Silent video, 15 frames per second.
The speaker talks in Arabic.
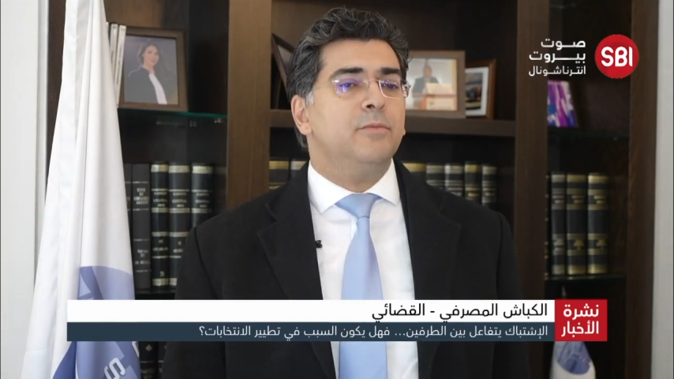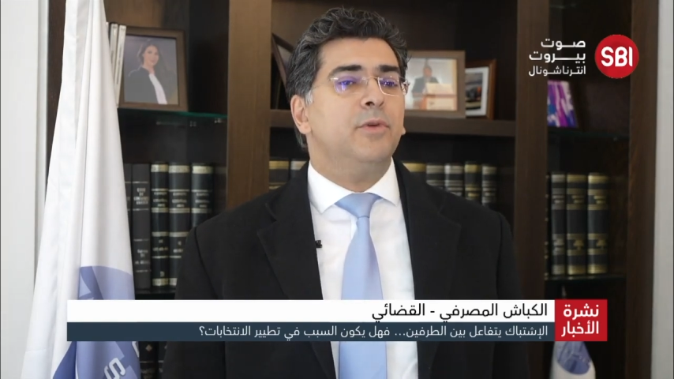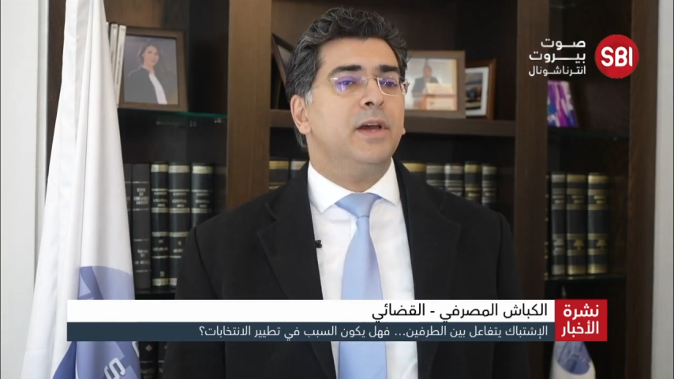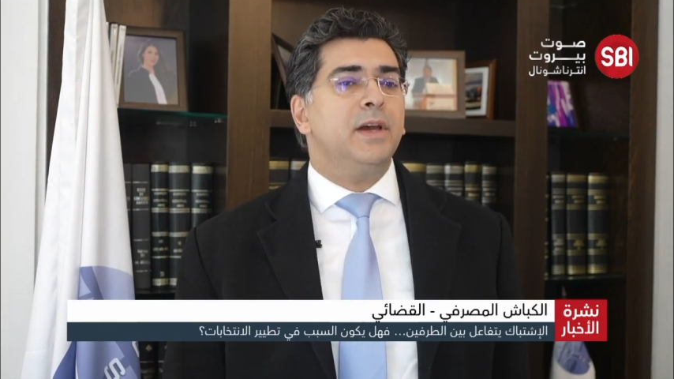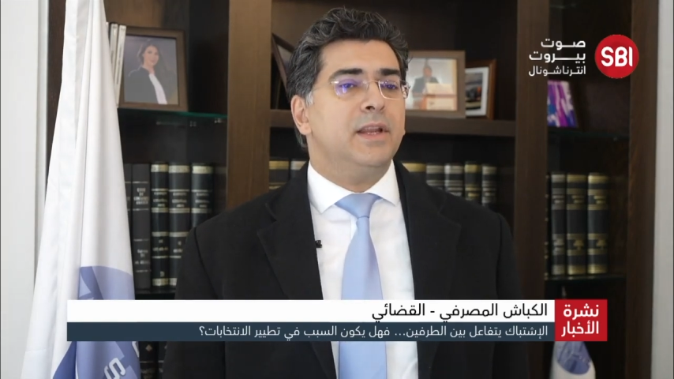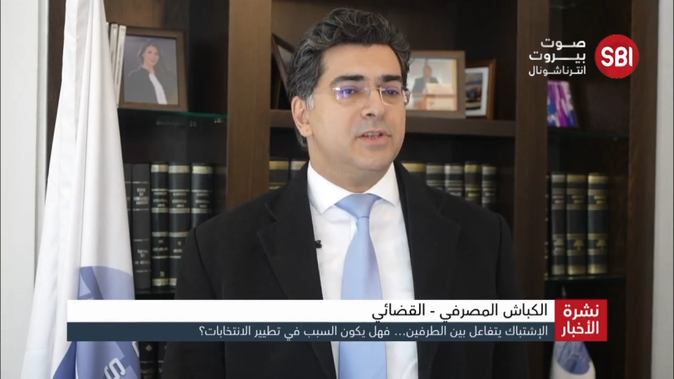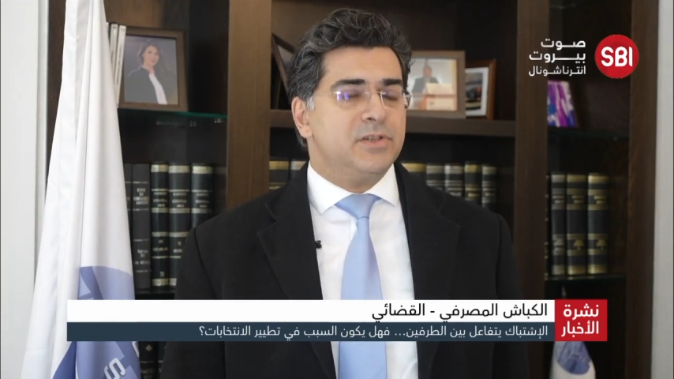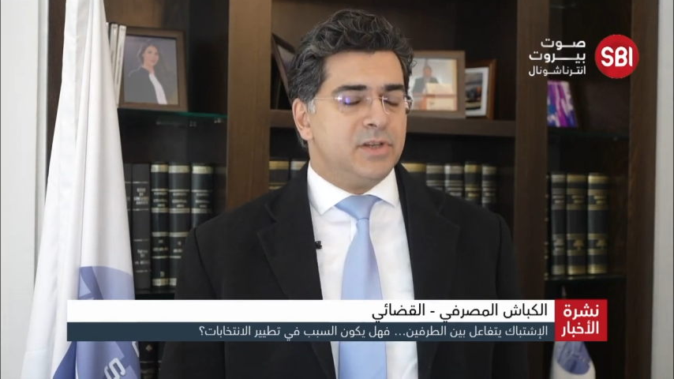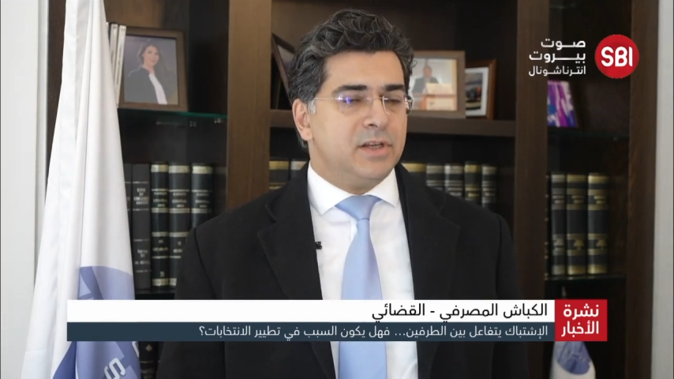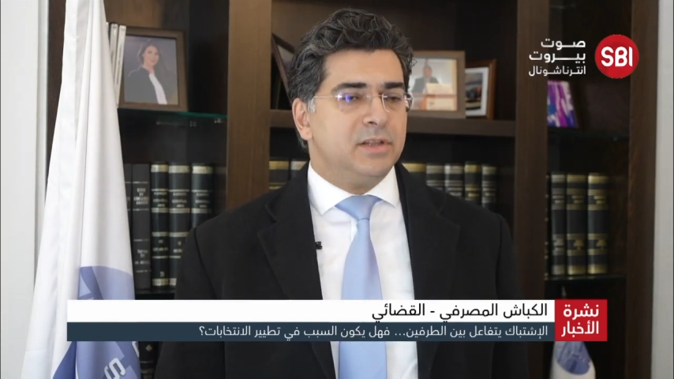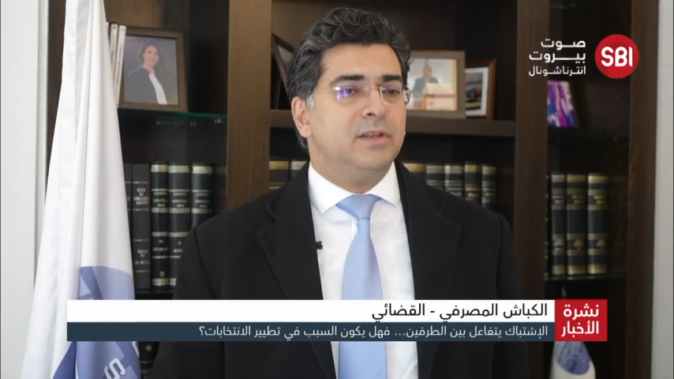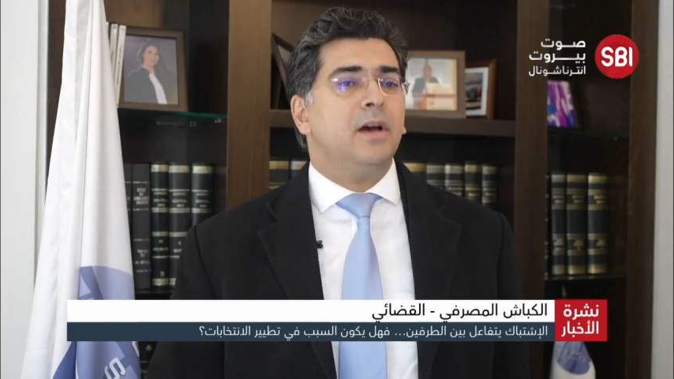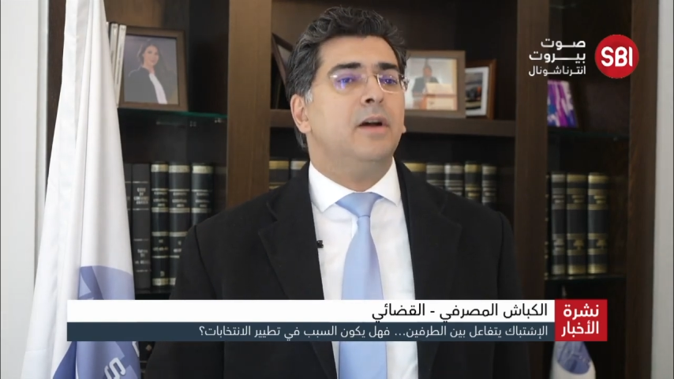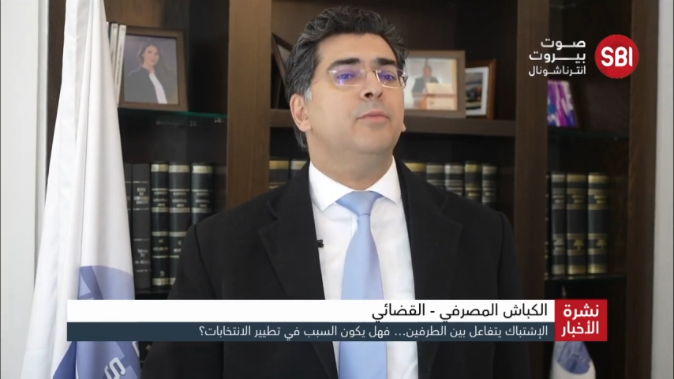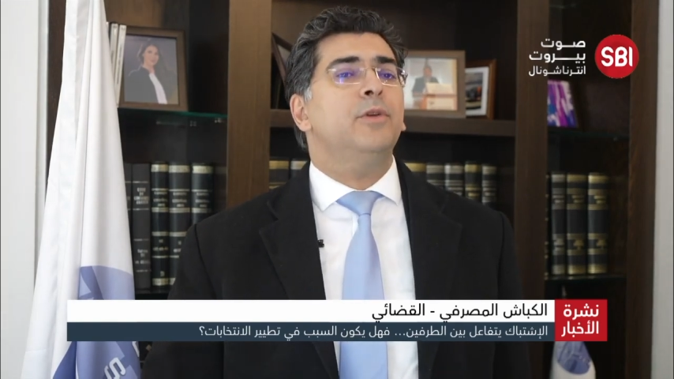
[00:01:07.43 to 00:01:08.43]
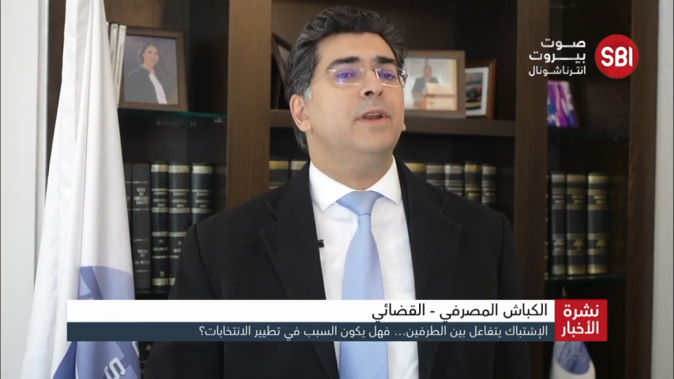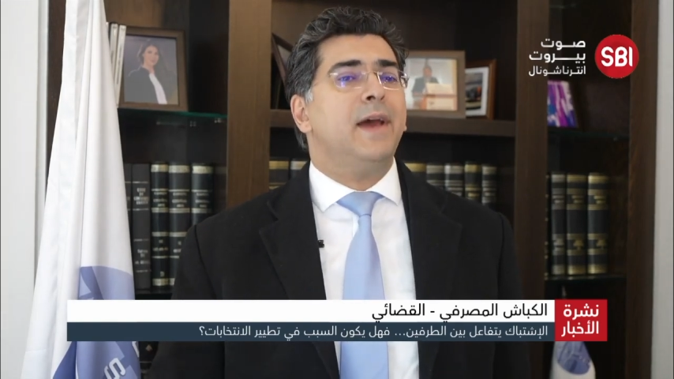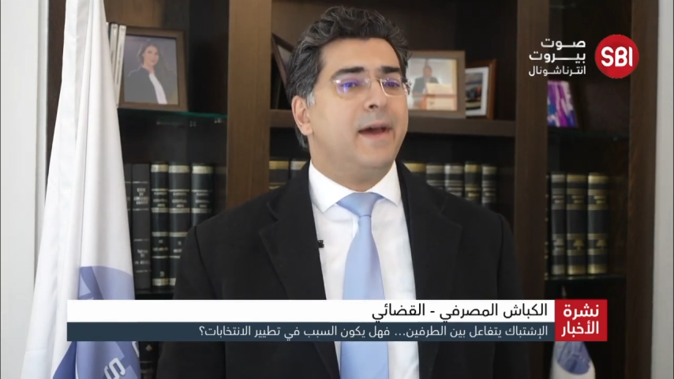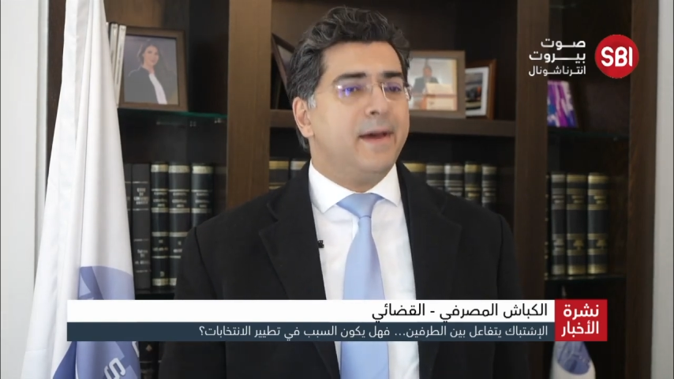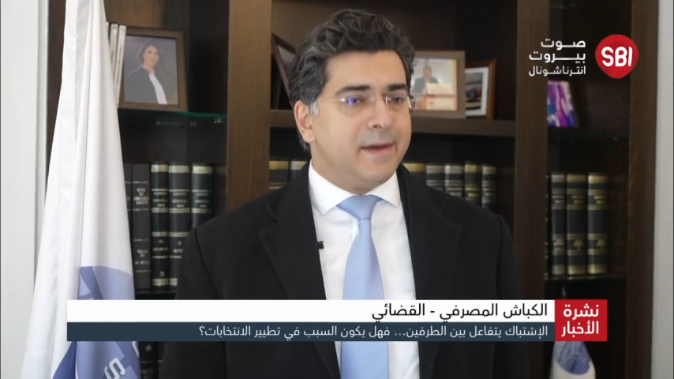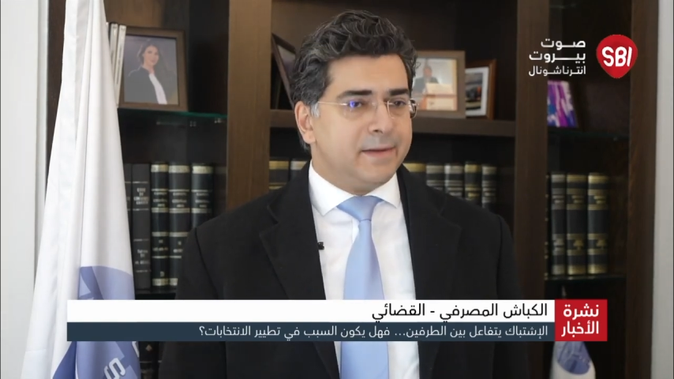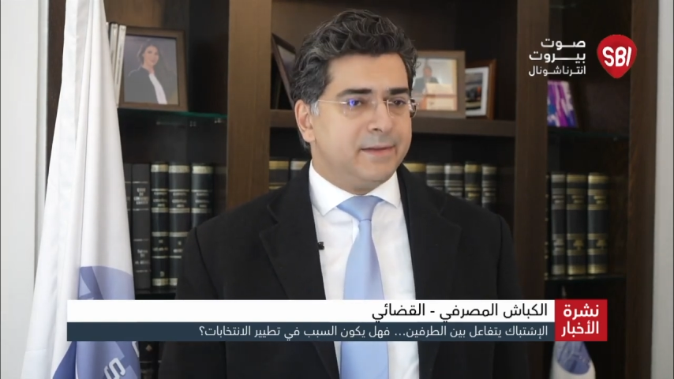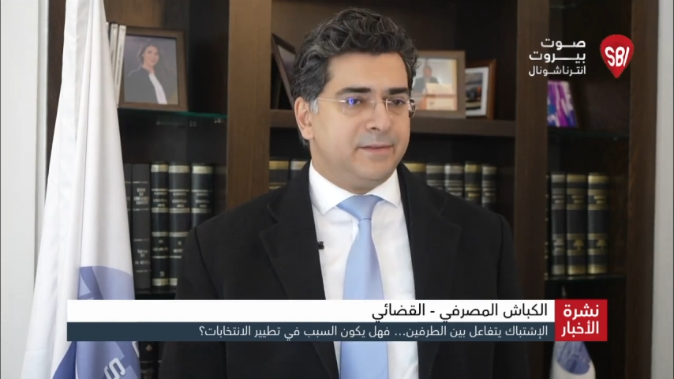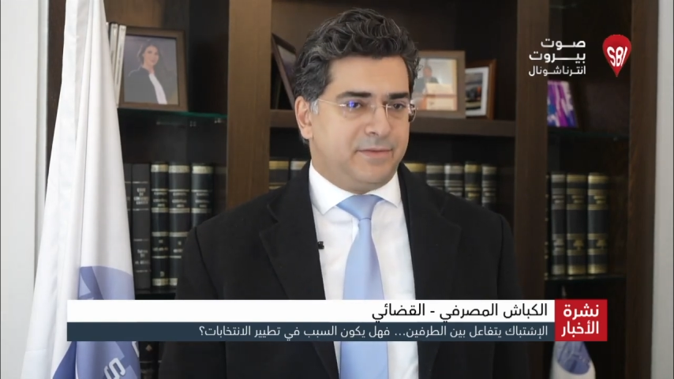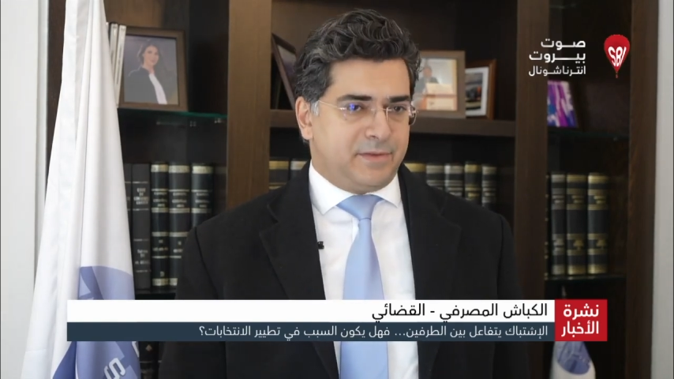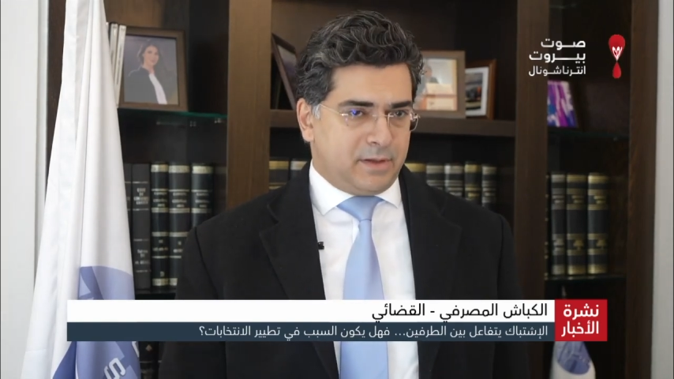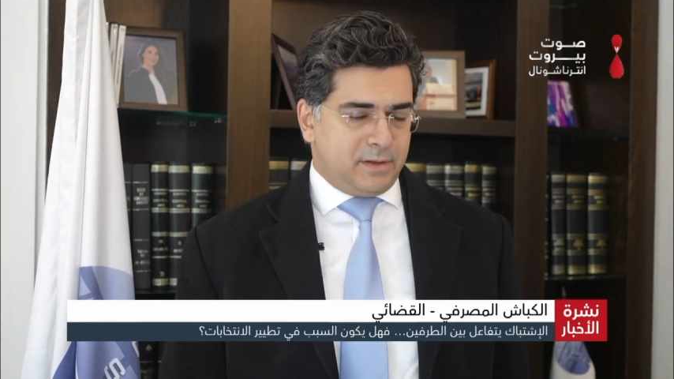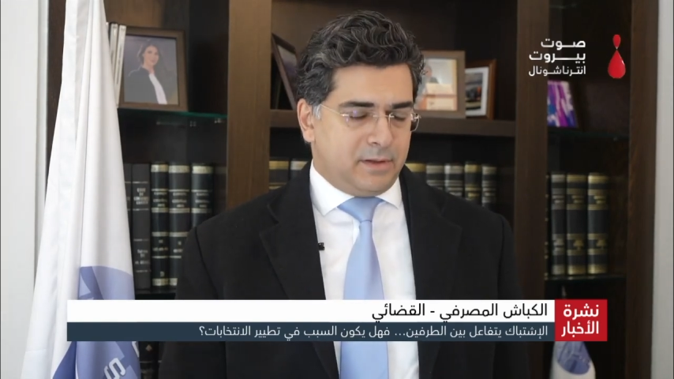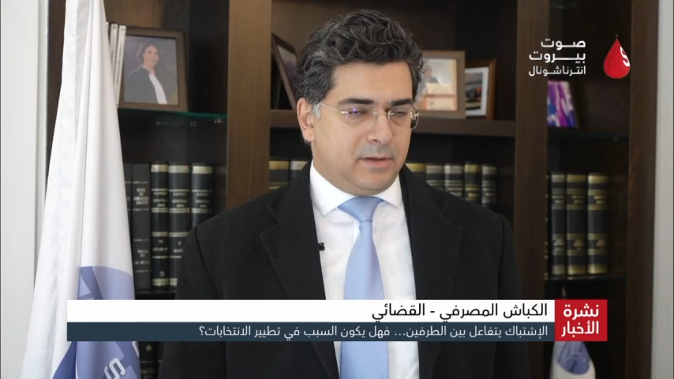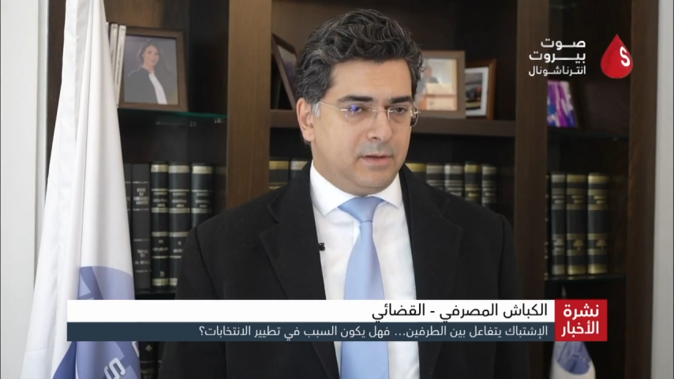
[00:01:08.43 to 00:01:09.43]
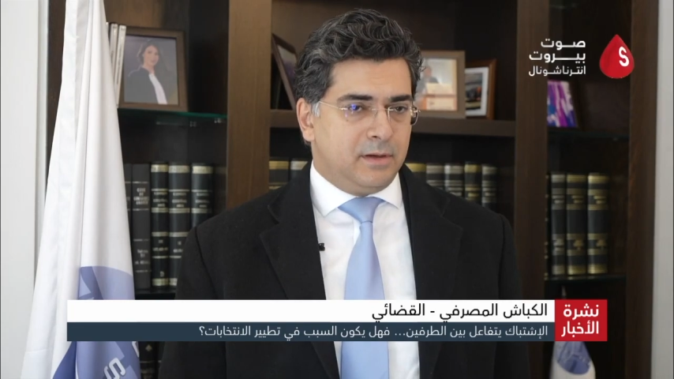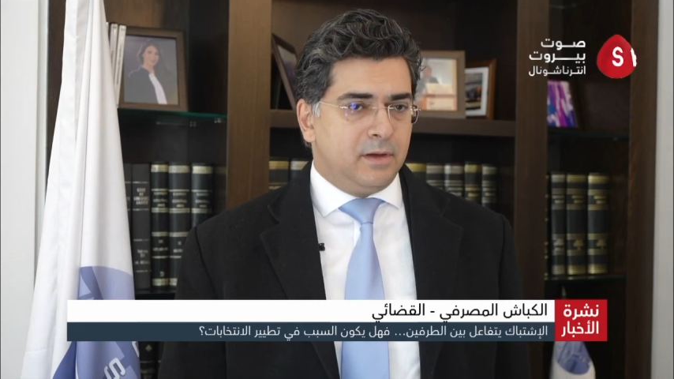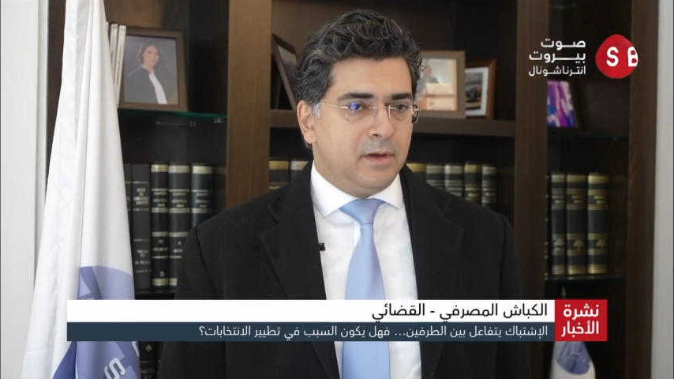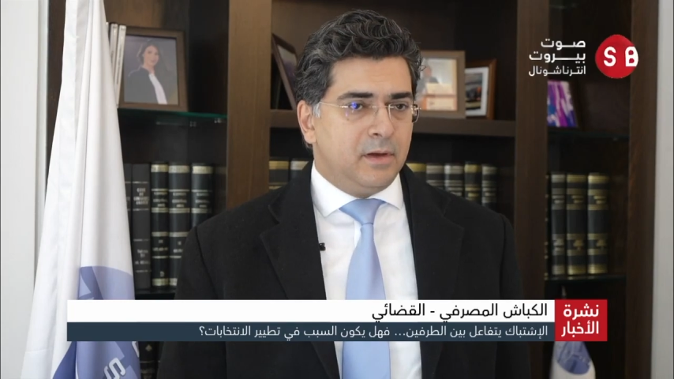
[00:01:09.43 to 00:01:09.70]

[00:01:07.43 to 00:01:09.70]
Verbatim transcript: معالجات او ملاحقات افراديه